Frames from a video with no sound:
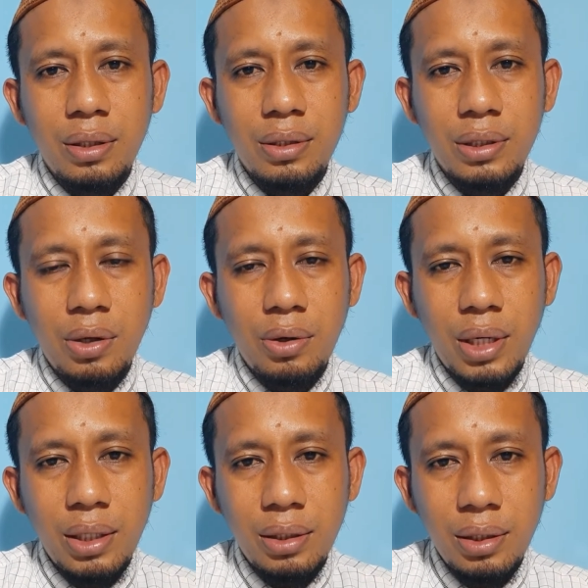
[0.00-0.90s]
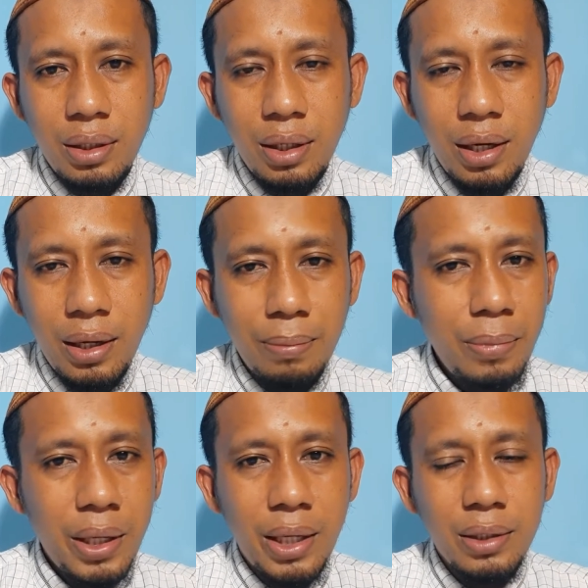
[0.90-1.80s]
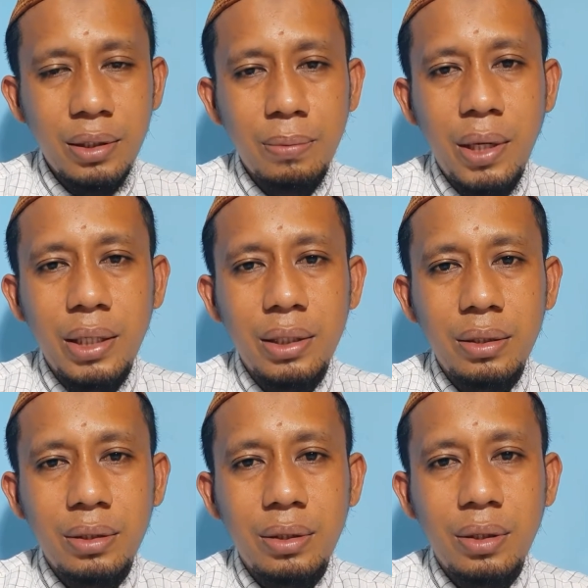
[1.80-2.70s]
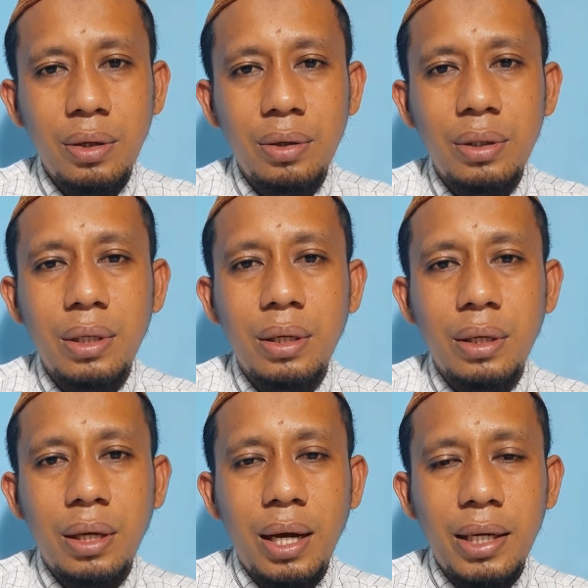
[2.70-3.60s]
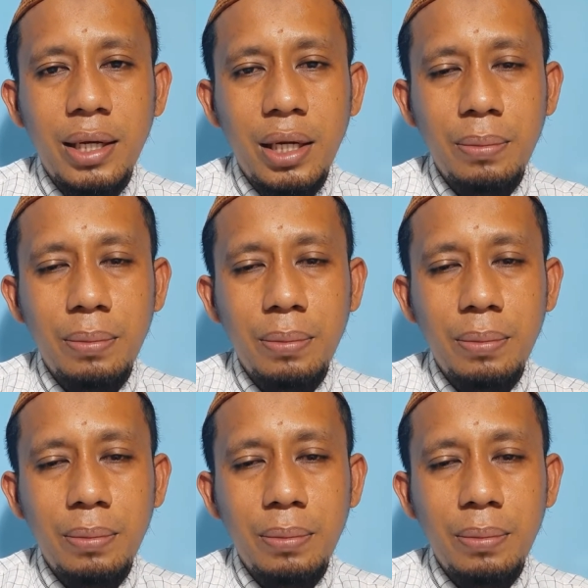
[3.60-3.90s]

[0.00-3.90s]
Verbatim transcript: seorang hamba yang terbaik adalah